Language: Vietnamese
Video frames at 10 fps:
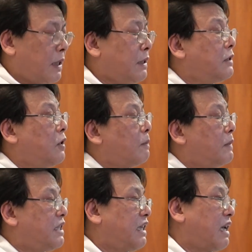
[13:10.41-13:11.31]
kinh
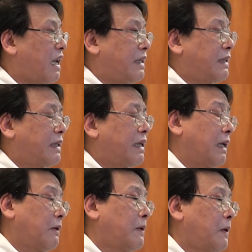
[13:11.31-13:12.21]
dọn mình chết lành
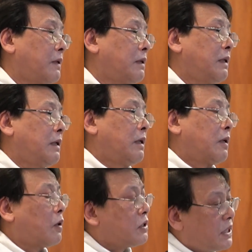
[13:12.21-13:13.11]
ngài có nói
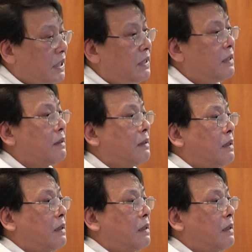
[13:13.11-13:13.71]
con xin